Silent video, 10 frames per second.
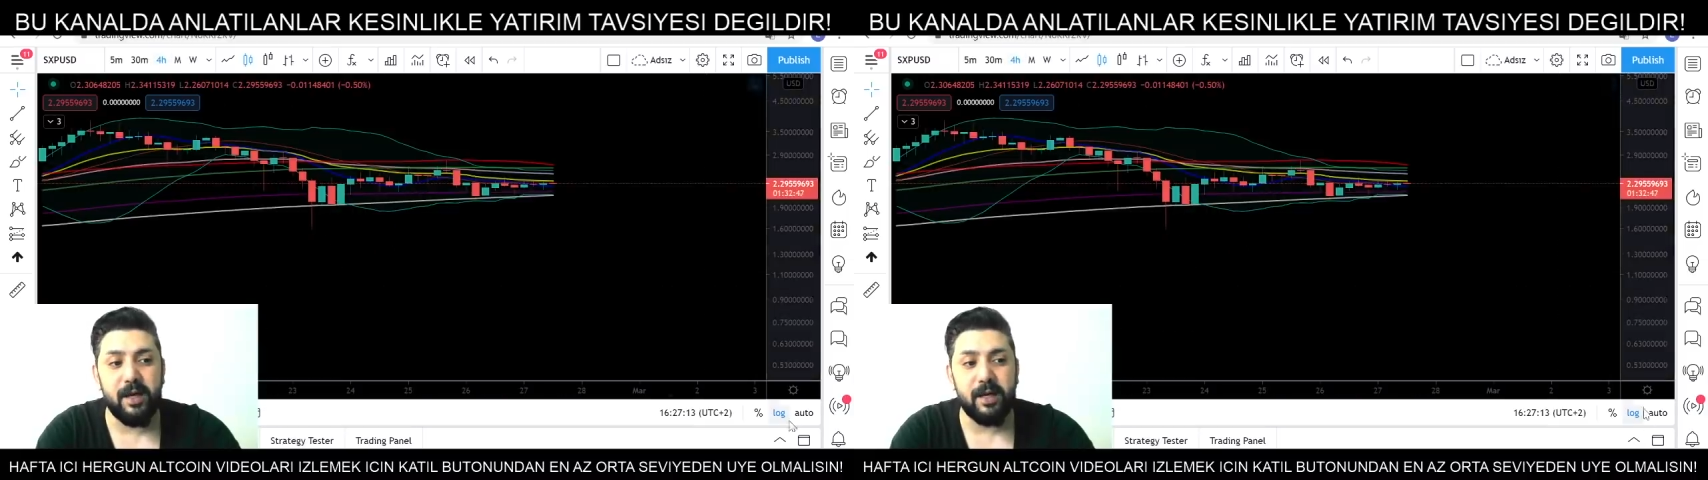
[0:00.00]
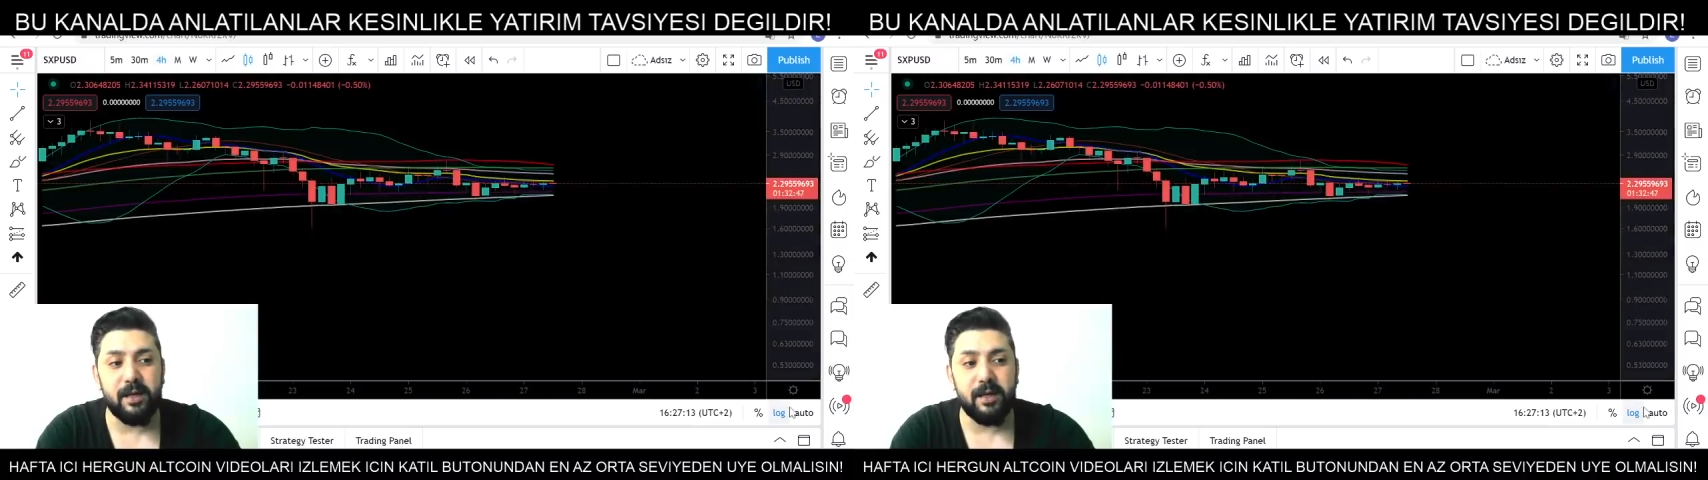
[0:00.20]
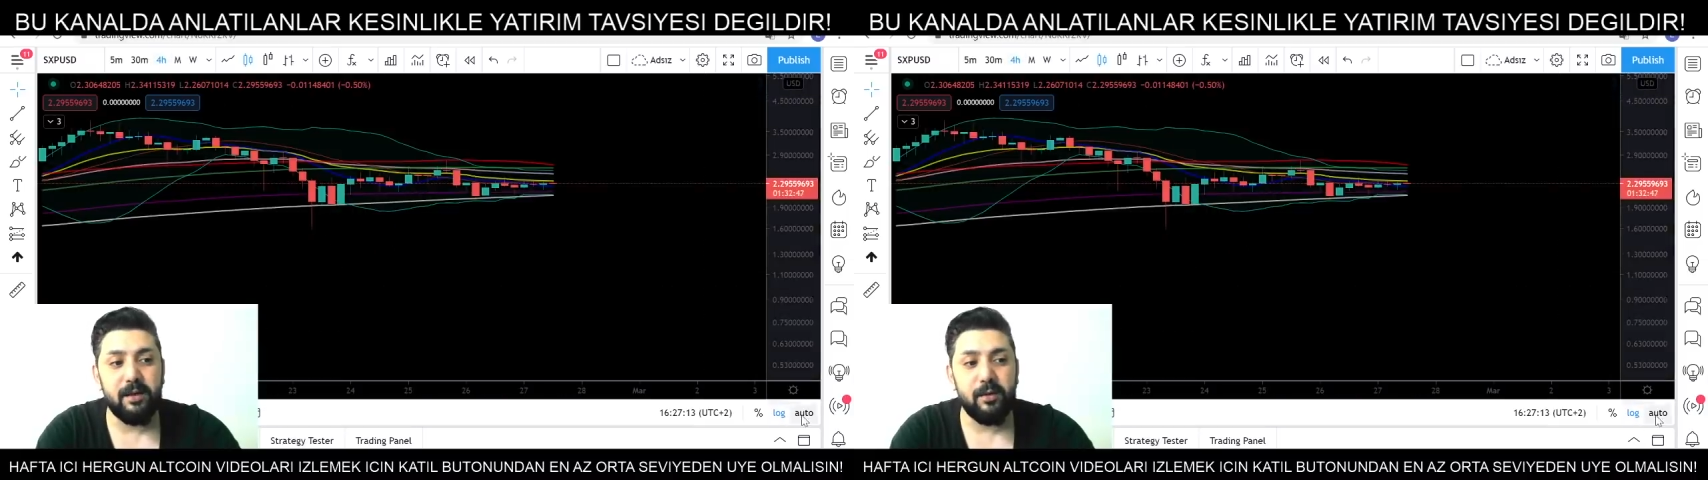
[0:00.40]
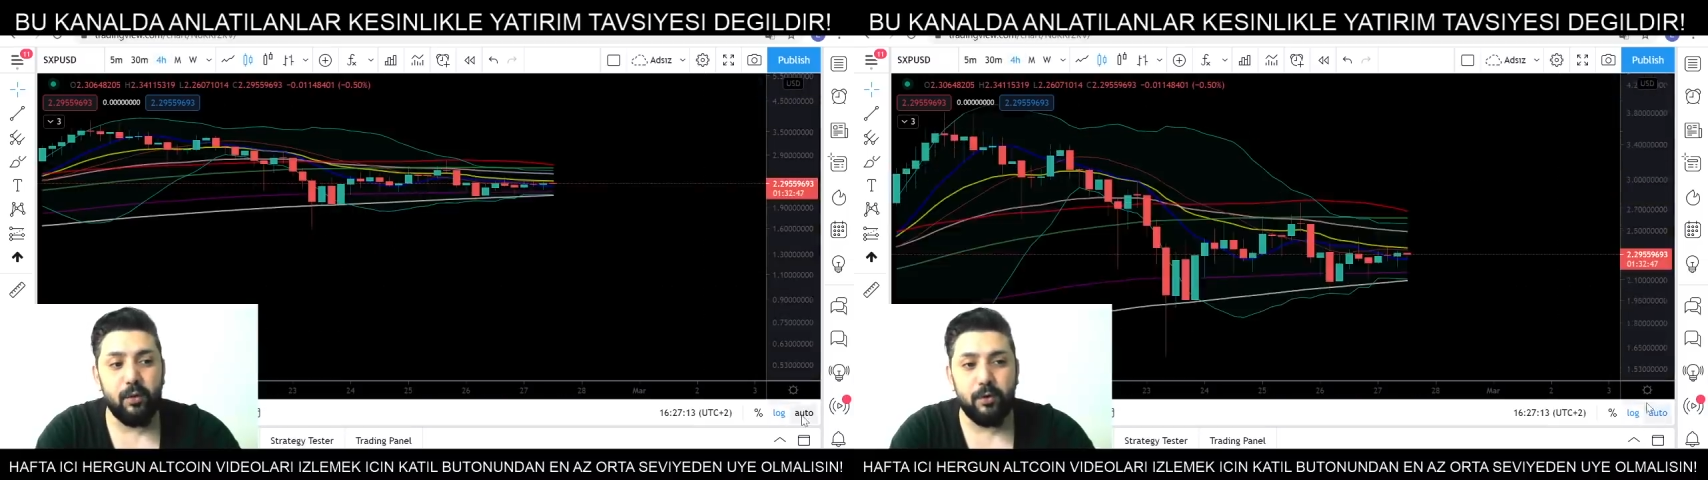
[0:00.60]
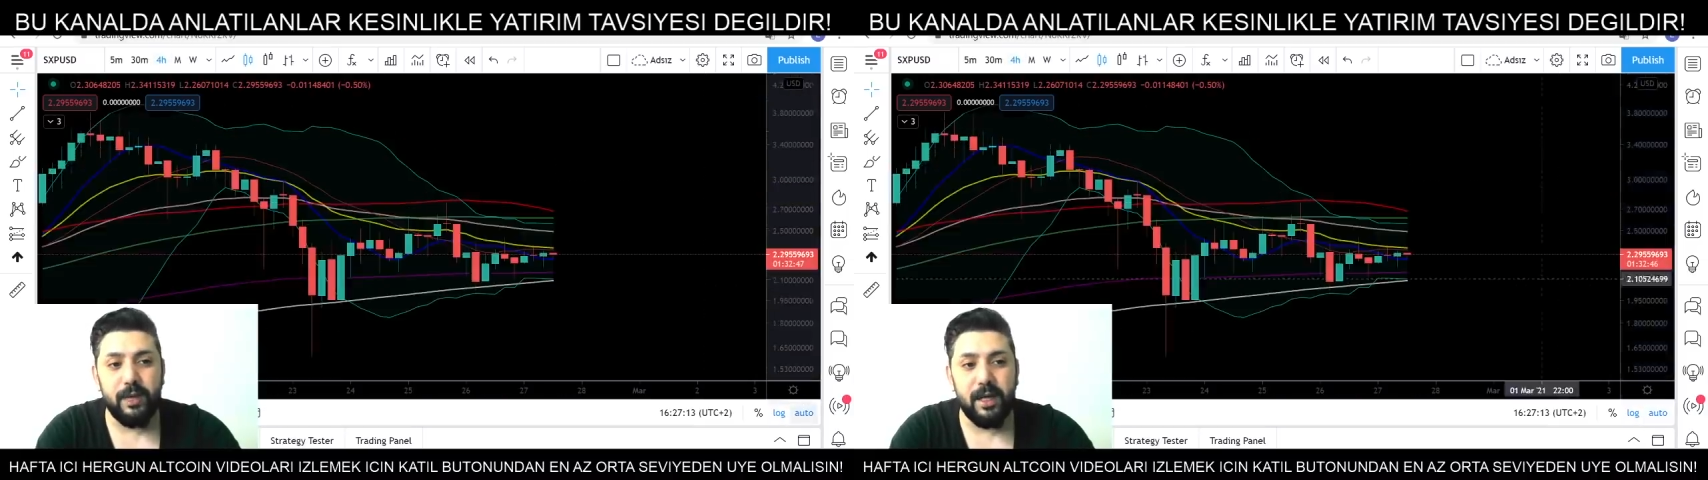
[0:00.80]
var.
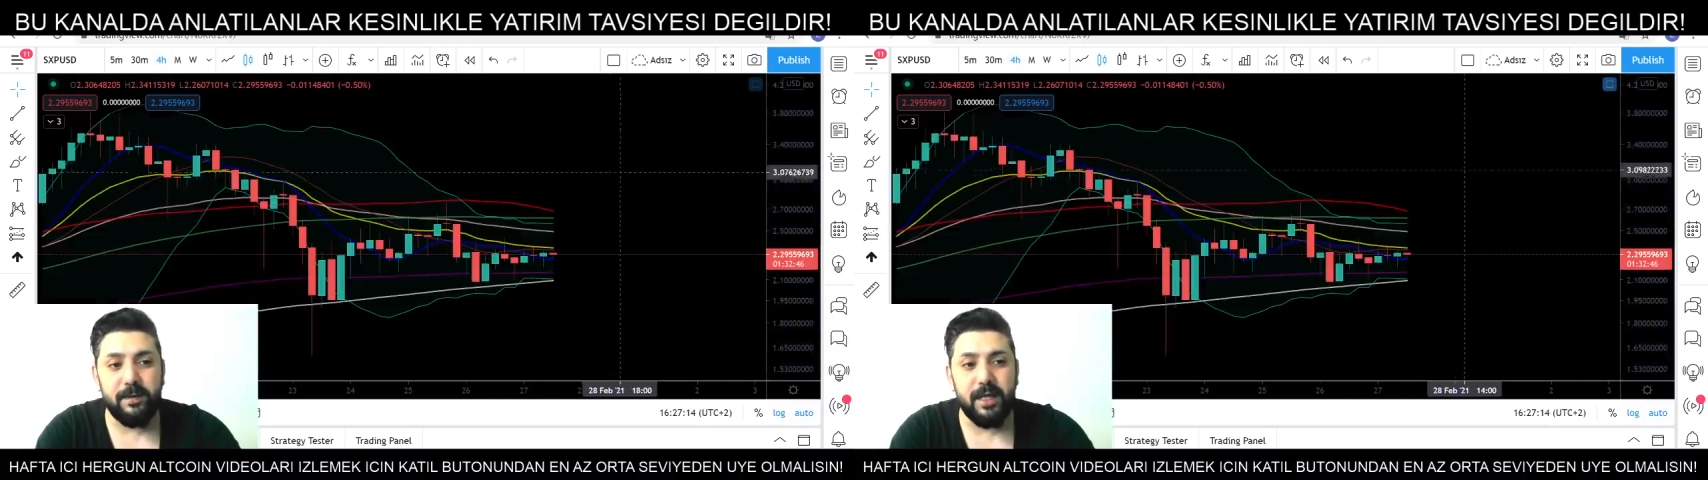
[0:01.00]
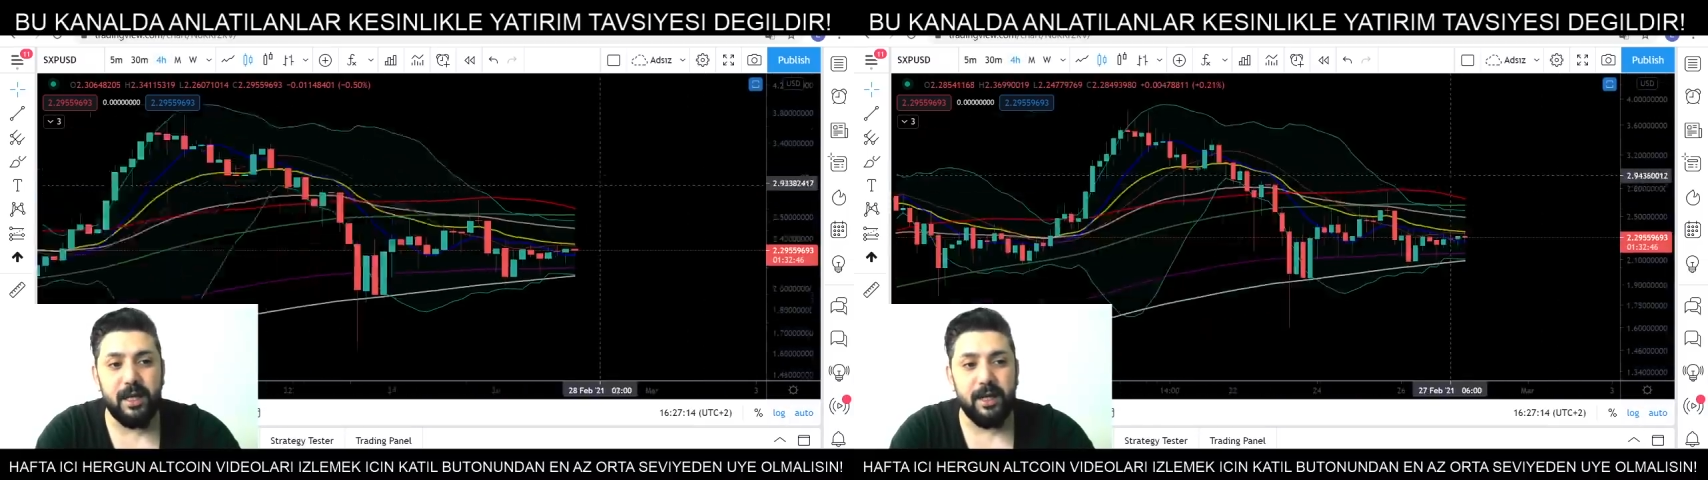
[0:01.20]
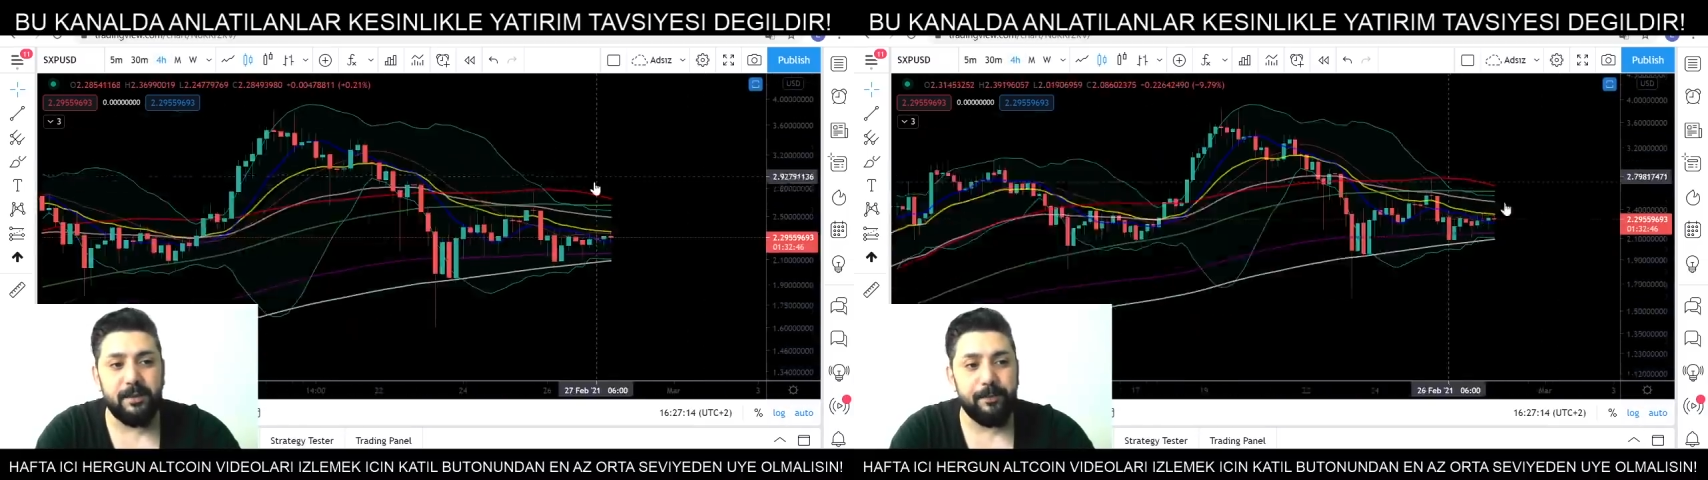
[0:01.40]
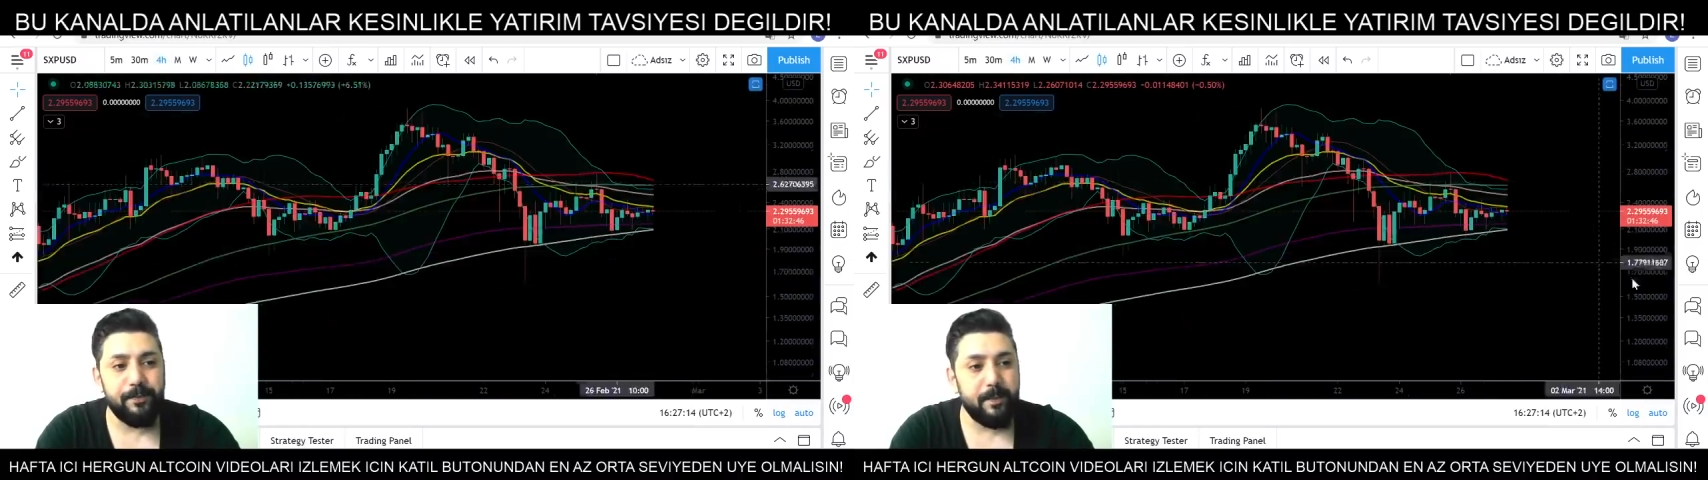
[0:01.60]
Onlara bir gelelim.